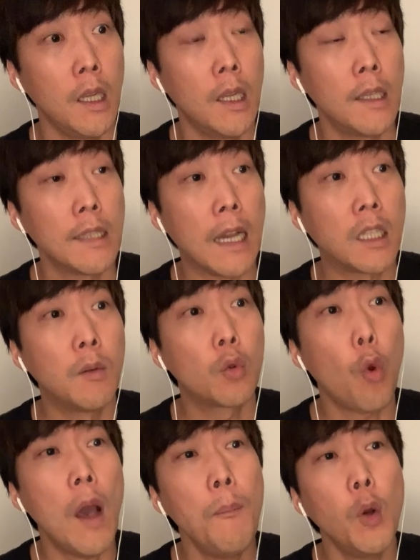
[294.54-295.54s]
자, 그러면
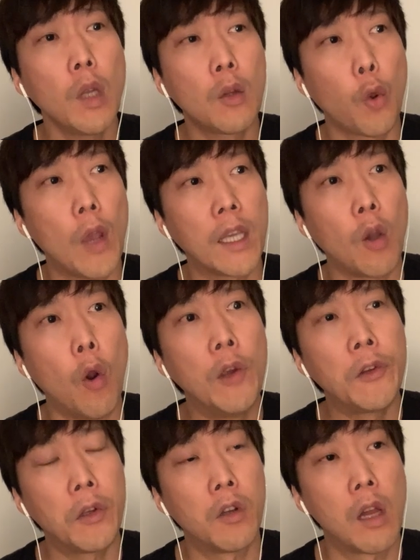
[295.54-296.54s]
또 한 번의 도약이
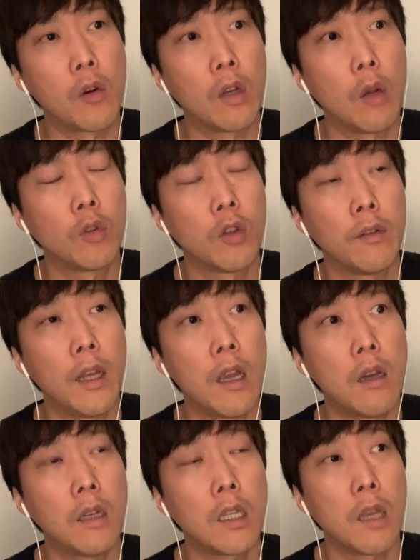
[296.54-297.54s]
어디서 일어날 거라고 저는
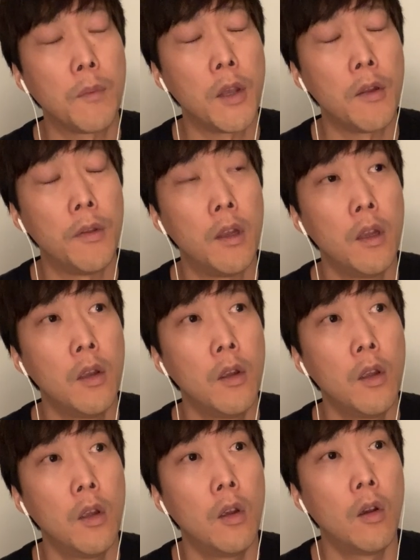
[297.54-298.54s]
생각을 하냐면,
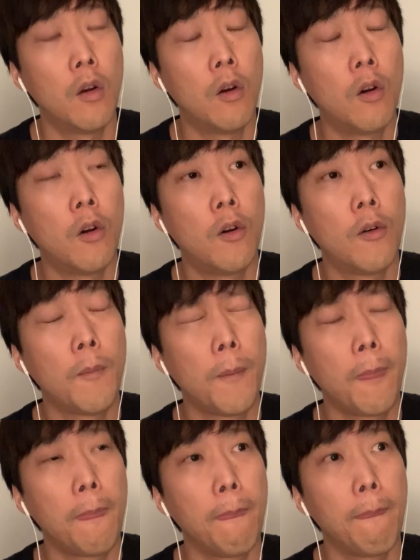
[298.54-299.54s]
어,
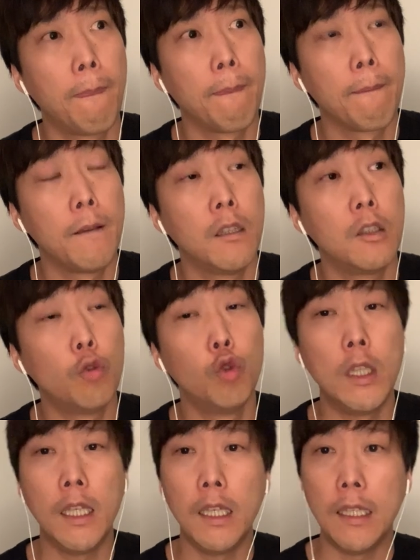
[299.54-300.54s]

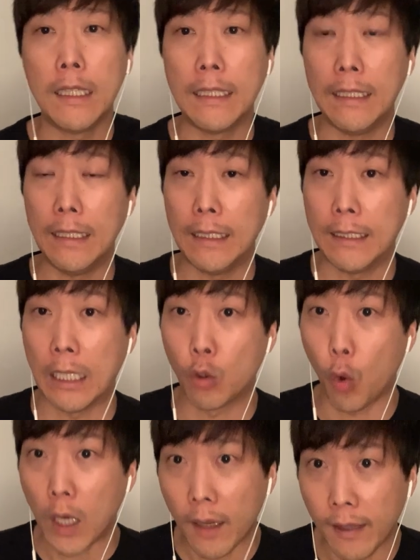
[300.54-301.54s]
우리 제
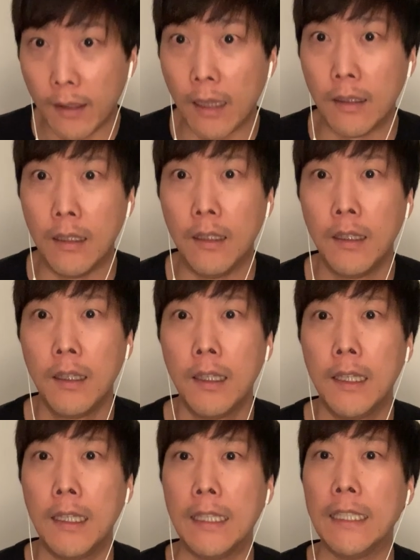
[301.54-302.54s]
조카 세대들,
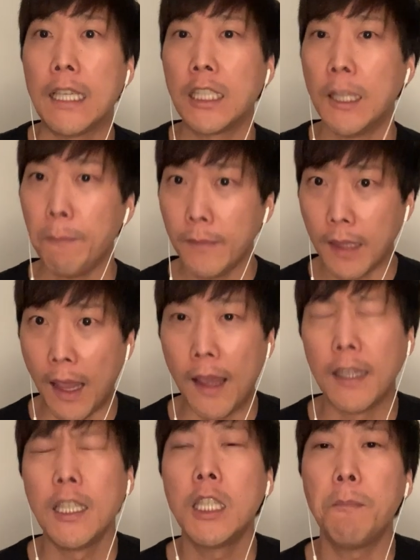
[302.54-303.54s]
이제 10대,
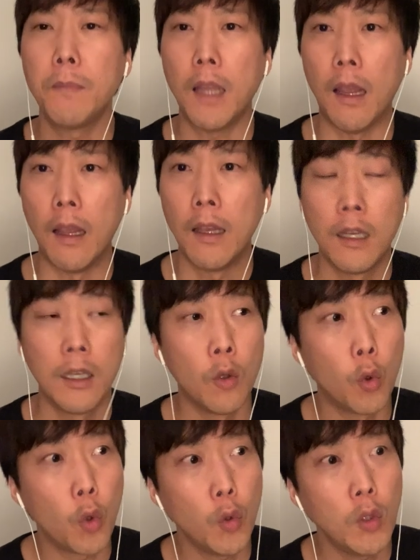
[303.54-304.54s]
20대,
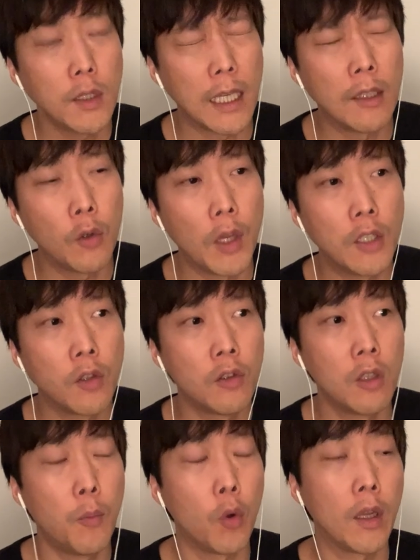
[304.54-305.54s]
요런
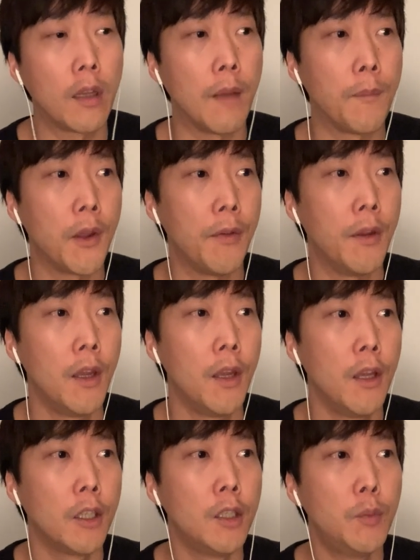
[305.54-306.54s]
제너레이션들을 보게 되면
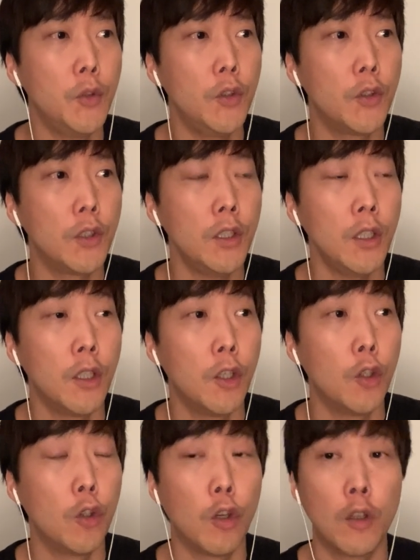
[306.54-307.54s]
그분들은
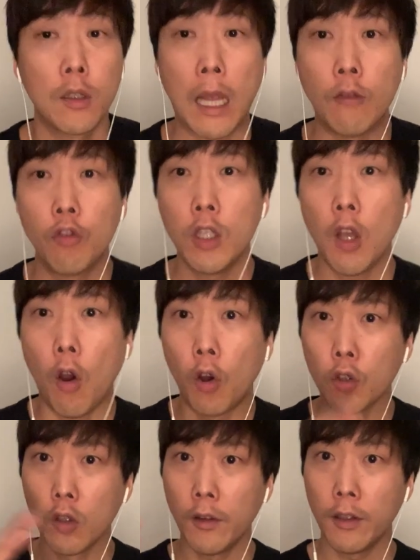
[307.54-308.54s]
단순히
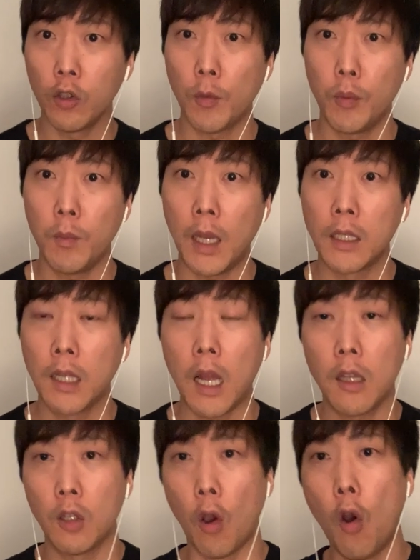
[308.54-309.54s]
언어를 쓰는 것뿐만 아니라
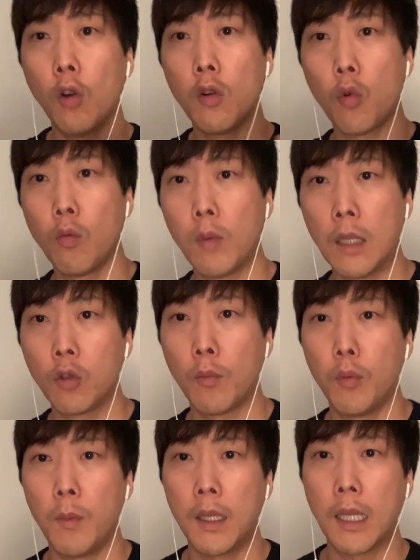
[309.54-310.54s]
영어를 공부하는
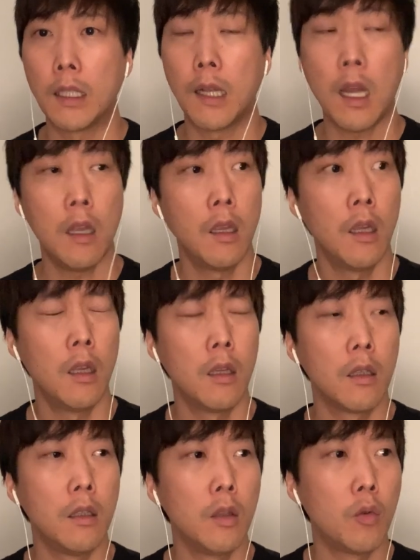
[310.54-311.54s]
것뿐만 아니라
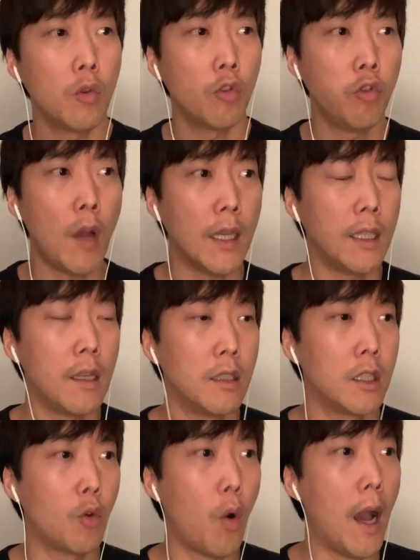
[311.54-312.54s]
그리고
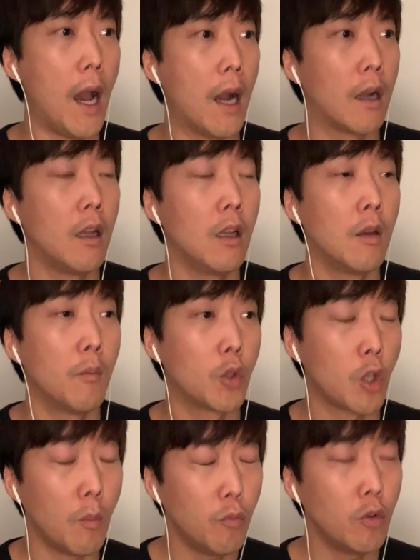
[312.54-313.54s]
수학이라든지 과학, 뭐
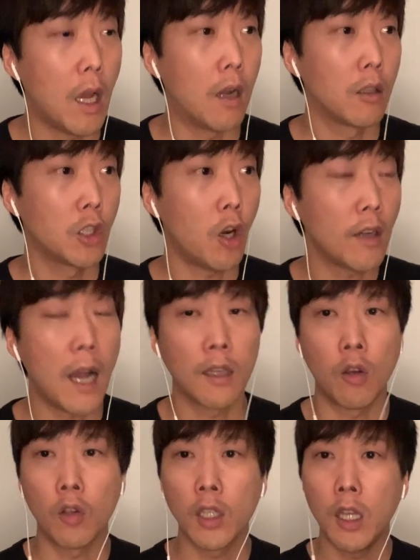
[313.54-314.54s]
천문학, 철학
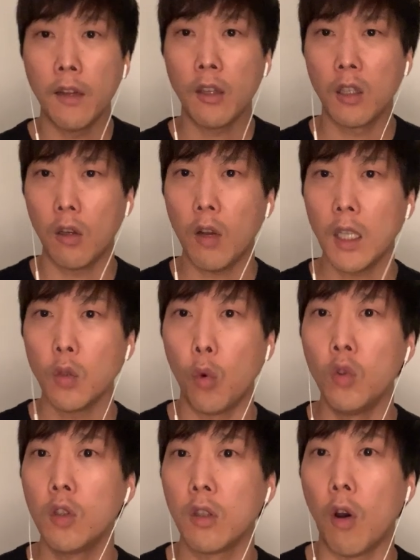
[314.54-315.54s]
여기에서 여러 가지
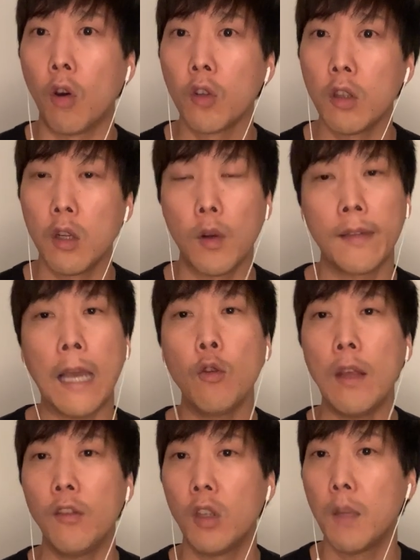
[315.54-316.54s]
오는 언어들과
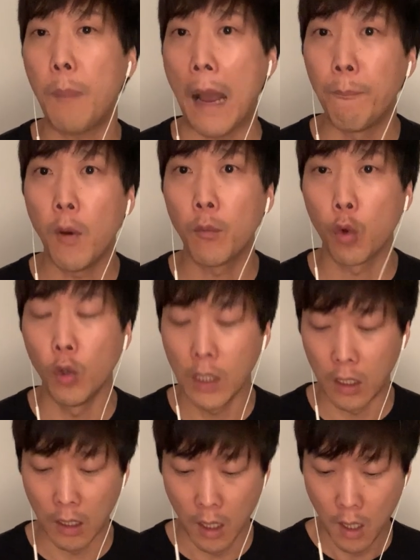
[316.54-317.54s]
사유할 수 있는
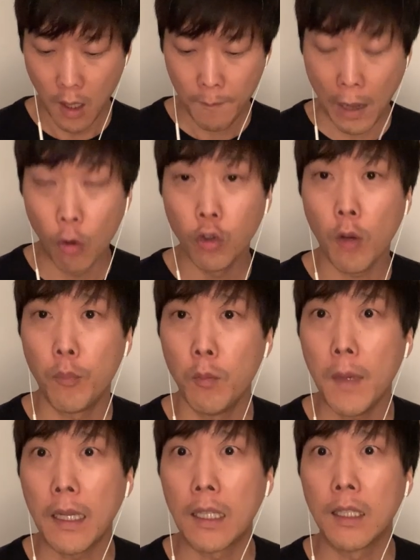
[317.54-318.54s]
방법론을 배우는
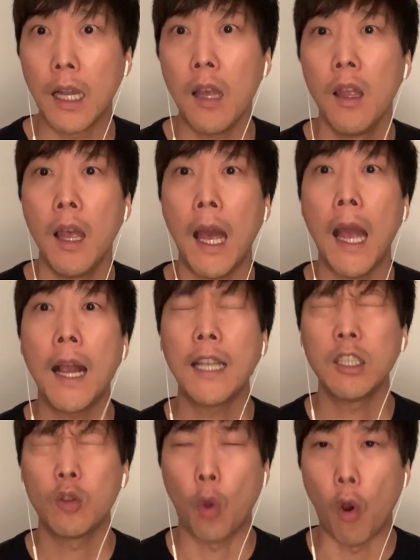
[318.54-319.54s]
것뿐만 아니라 한
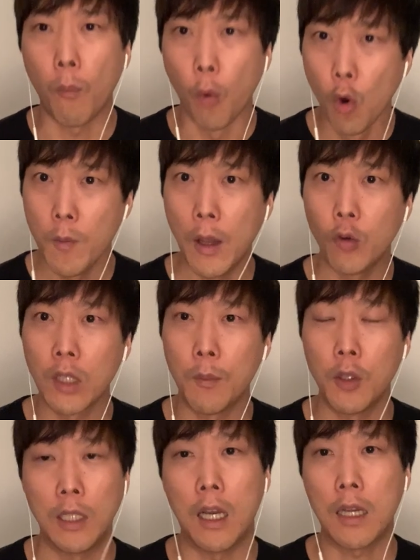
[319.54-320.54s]
가지 더 뭘
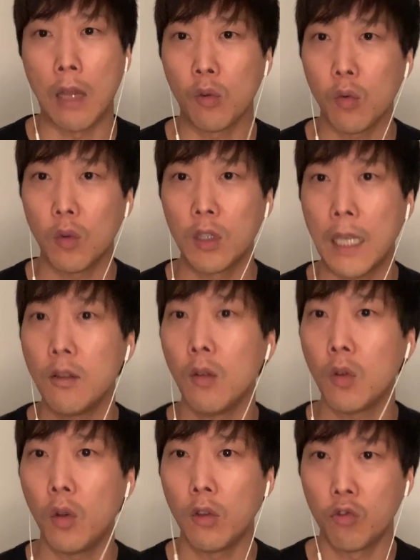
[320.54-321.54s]
배우냐면 제가 계속 채널을
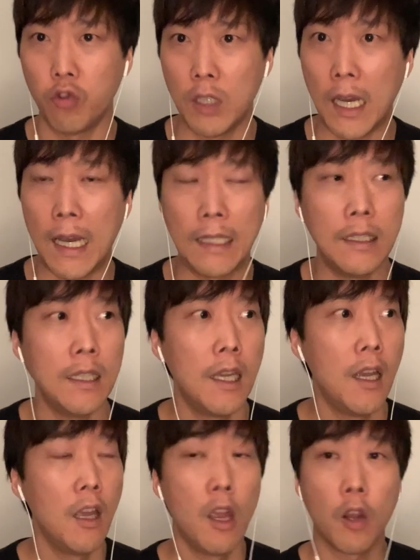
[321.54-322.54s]
통해서 주장하는
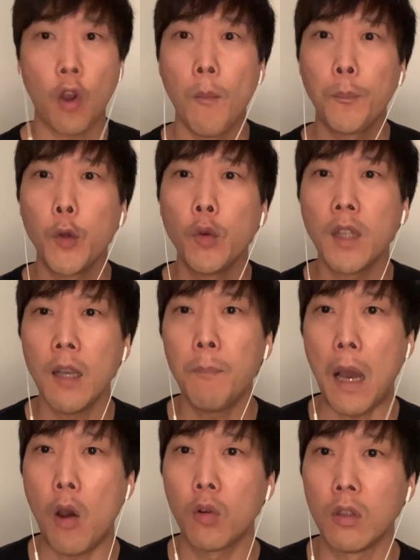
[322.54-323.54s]
컴퓨팅
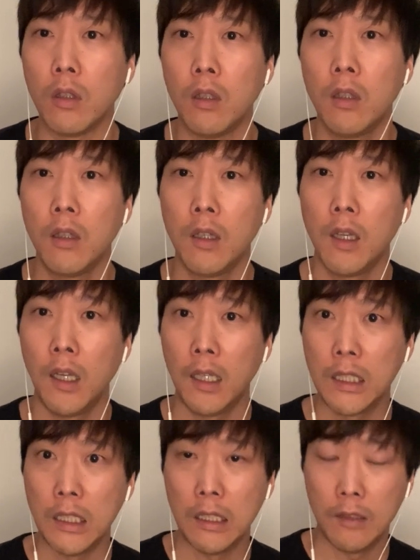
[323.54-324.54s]
파워를
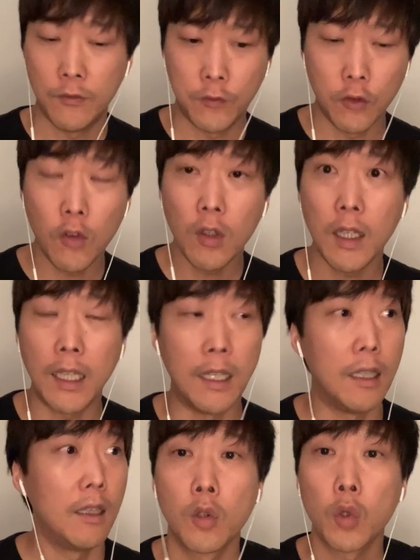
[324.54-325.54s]
그 풀리
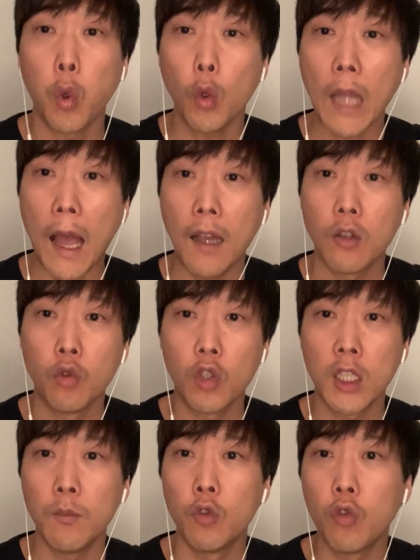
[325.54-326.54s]
초당
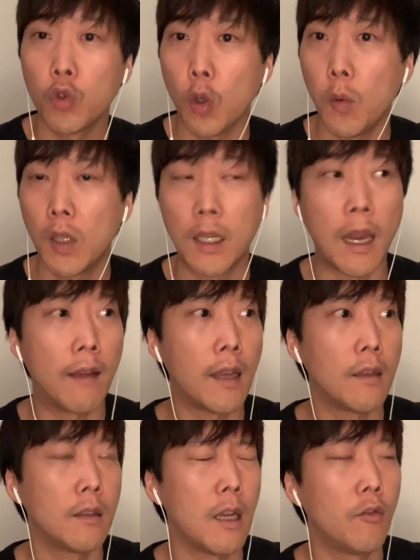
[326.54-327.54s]
66조 번의
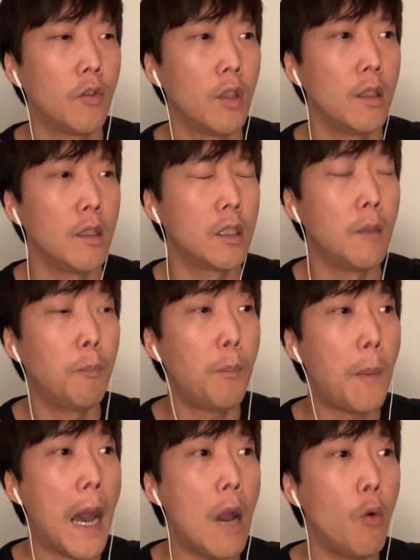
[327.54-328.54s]
계산을 할 수 있는 그
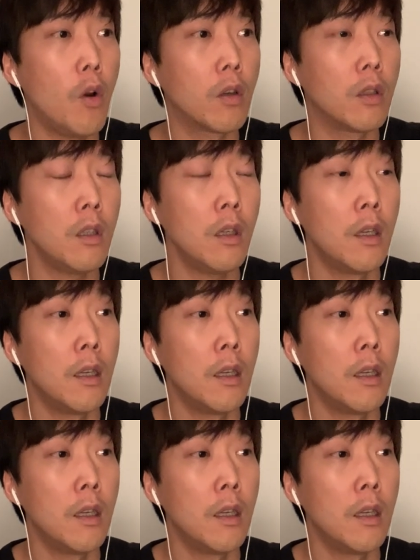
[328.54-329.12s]
파워를